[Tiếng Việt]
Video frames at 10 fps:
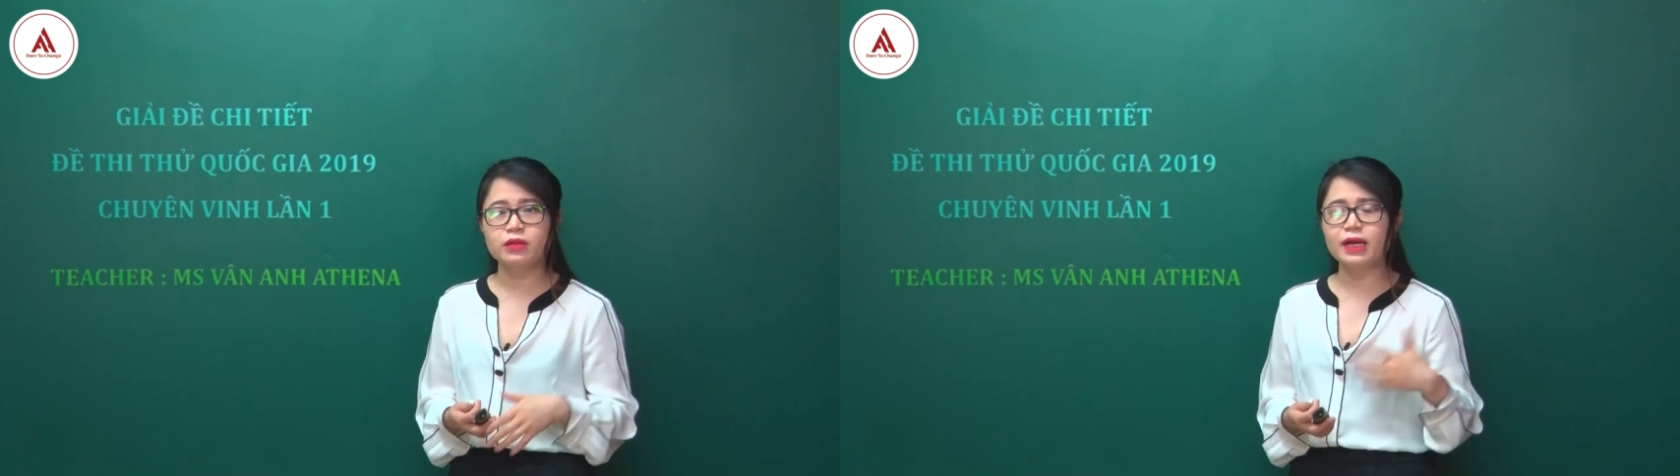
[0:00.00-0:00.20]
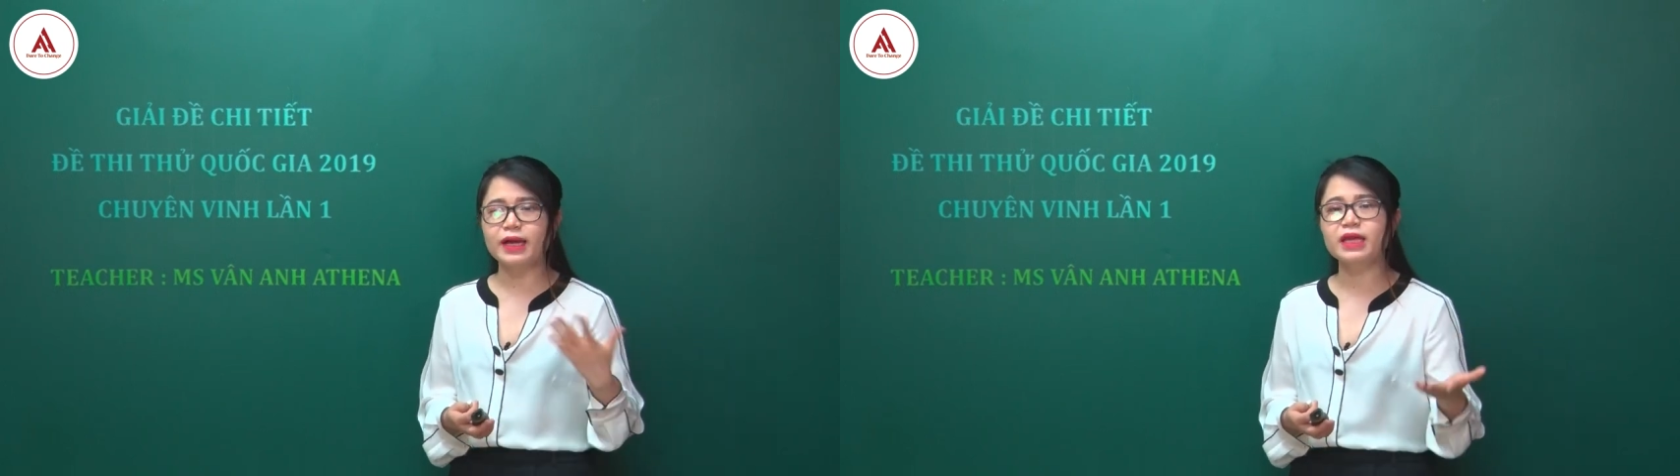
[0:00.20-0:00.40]

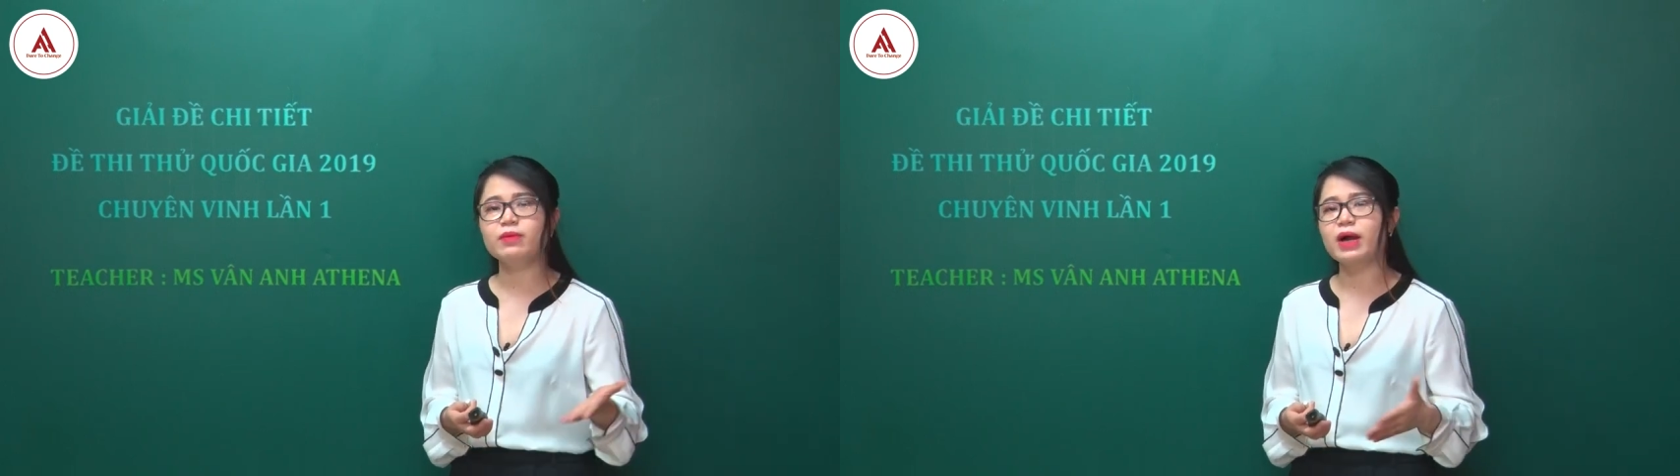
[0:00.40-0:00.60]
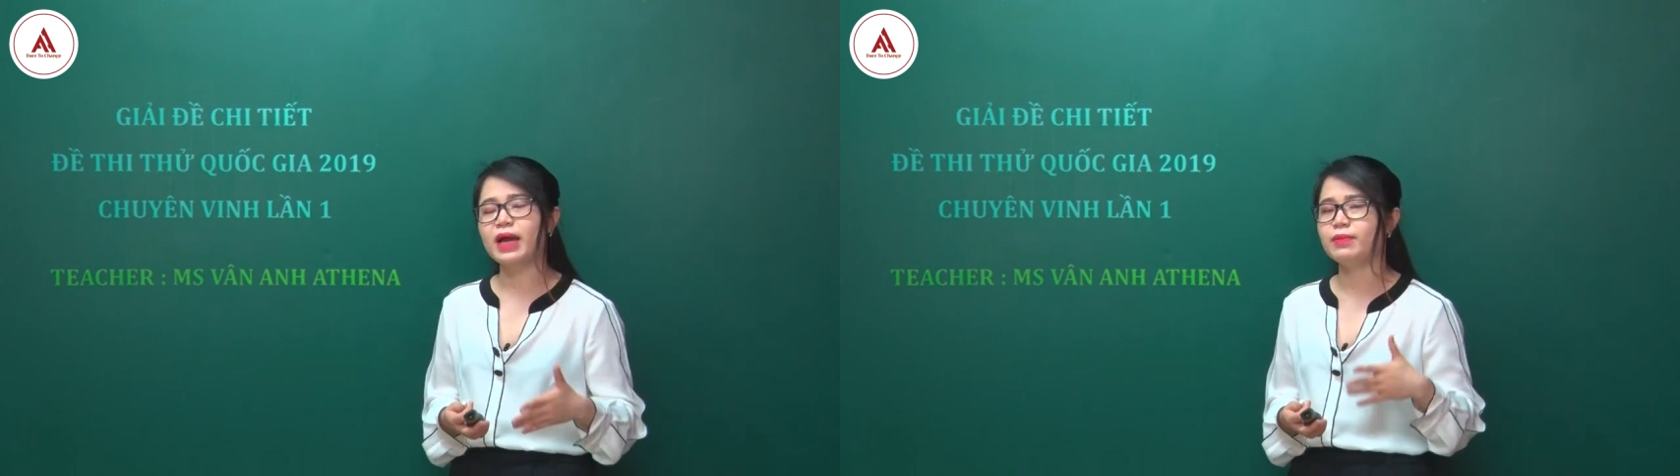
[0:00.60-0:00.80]
Tức là
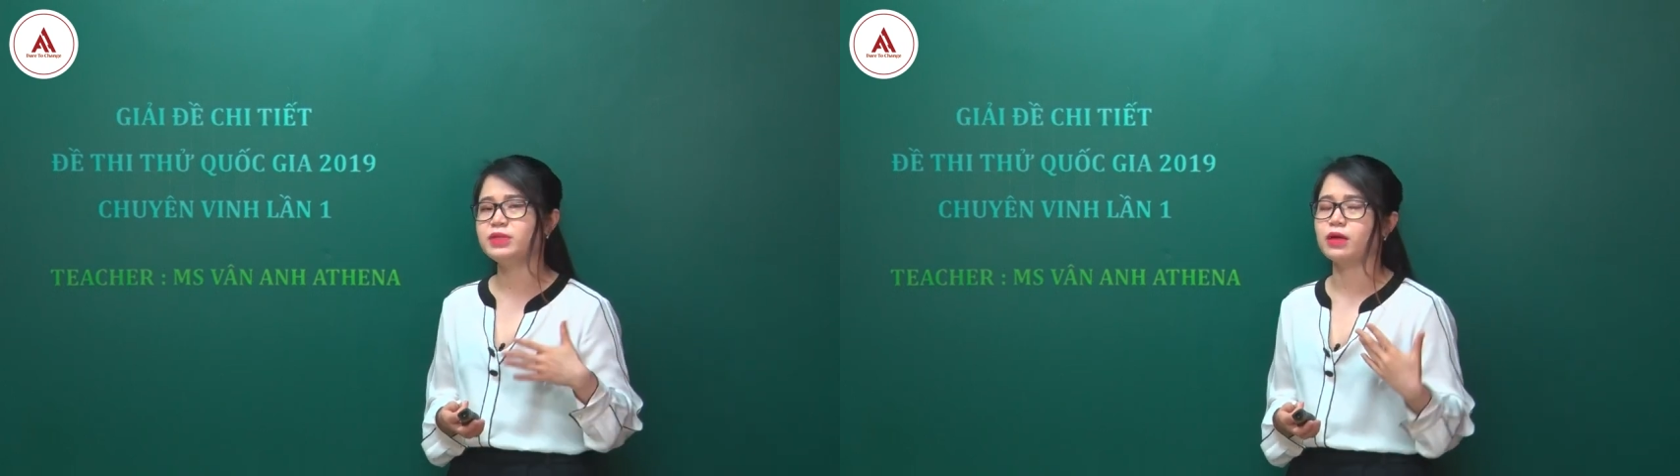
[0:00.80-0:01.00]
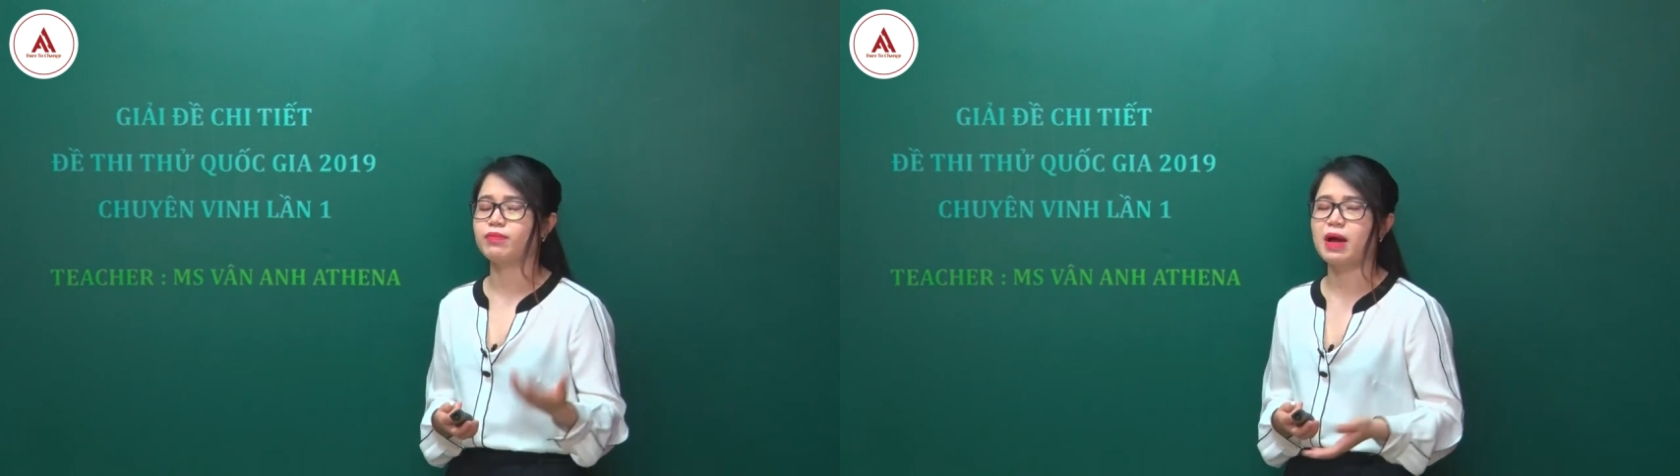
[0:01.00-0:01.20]
khi mà các em
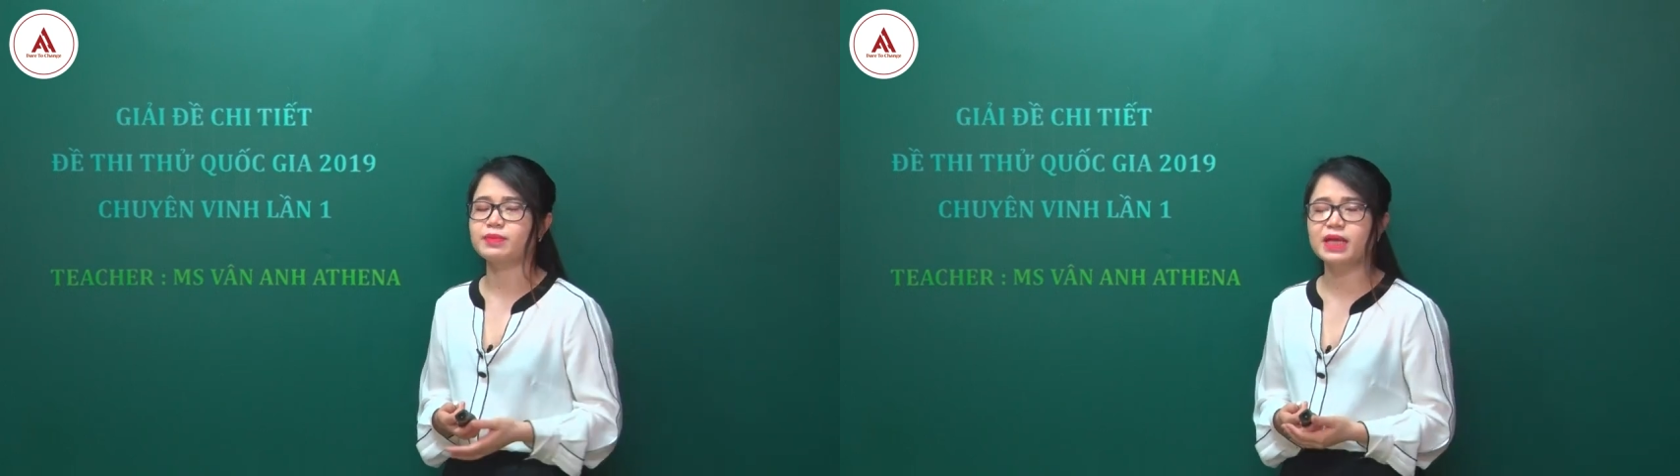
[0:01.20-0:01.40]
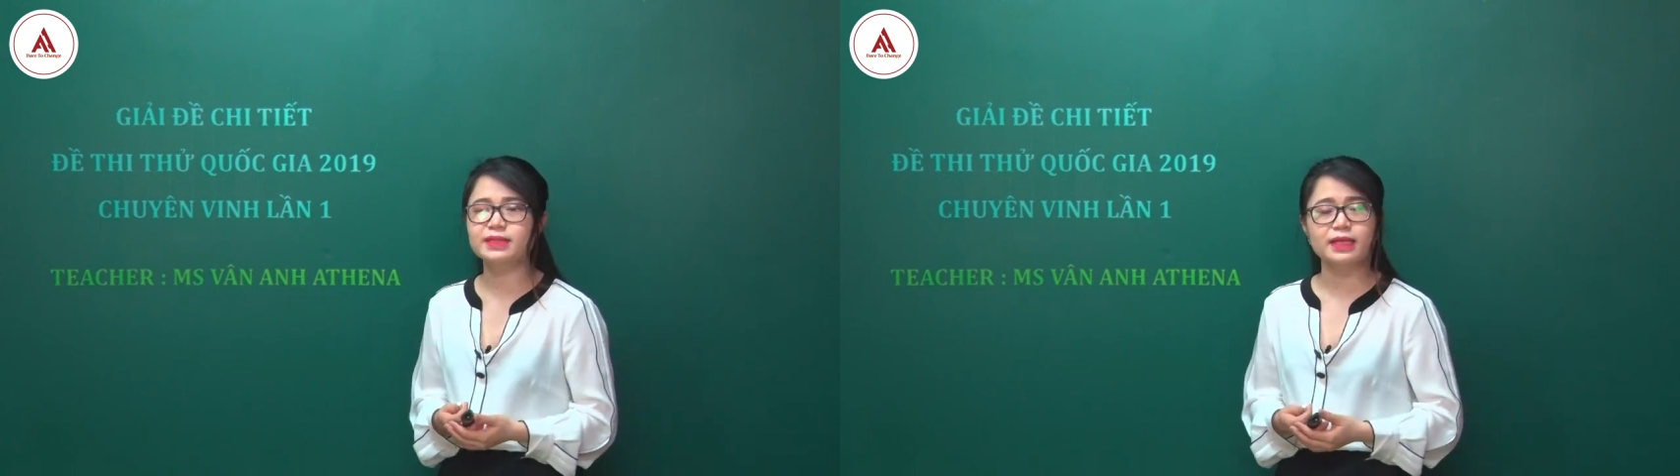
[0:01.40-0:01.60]
chỉ cần bám sát